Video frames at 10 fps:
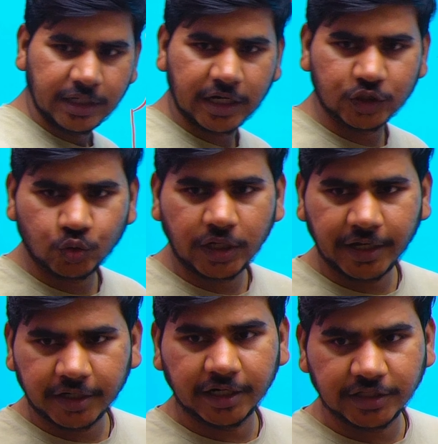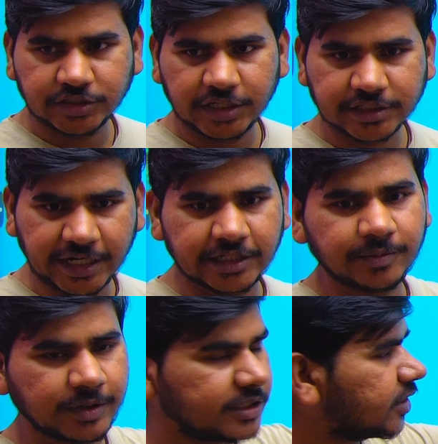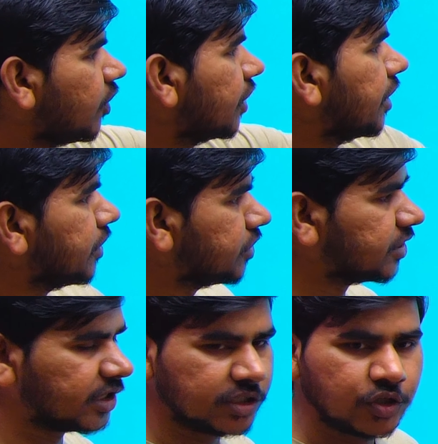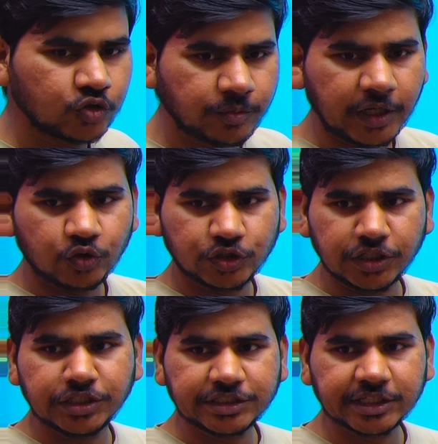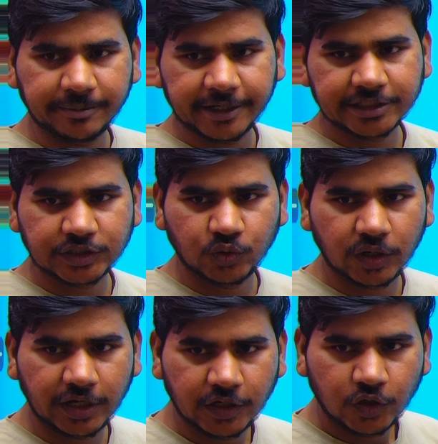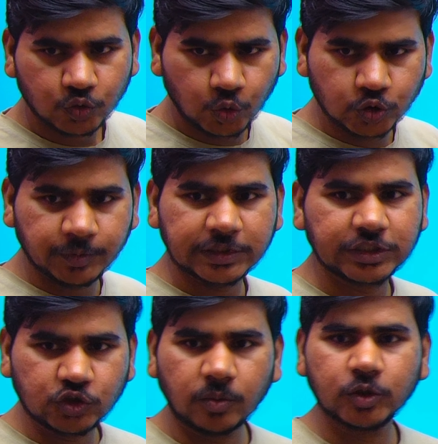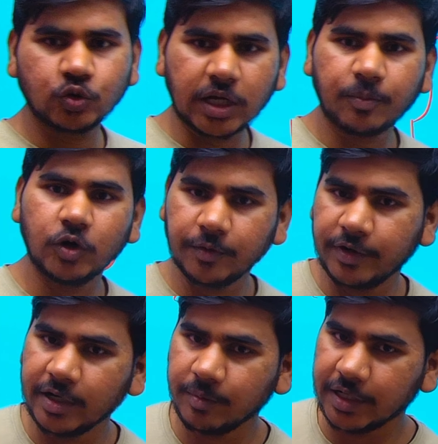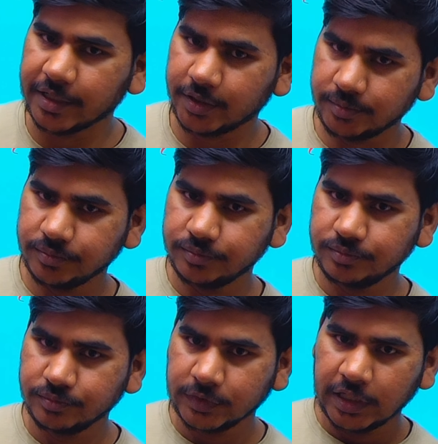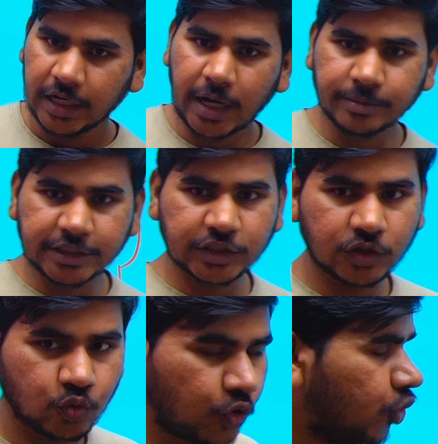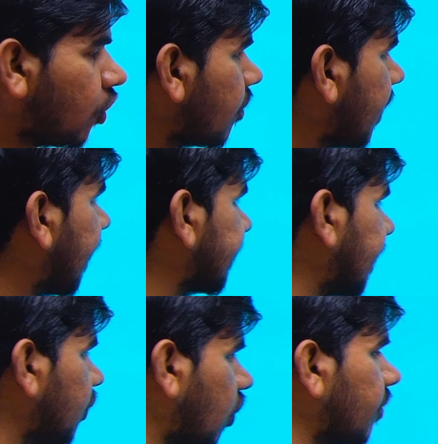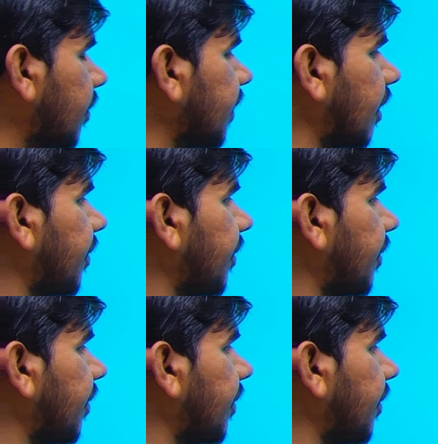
अगर थोड़ा एक डेढ़ इंची एक साइड से प्लस है एक डेढ़ इंची इधर तो मान लो तीन इंची का वेरिएशन होगा तो उसमें चीजों में थोड़ा आपको डिफरेंट मिलेगा अब जैसे कोई नॉर्मल आता है नॉर्मल में आप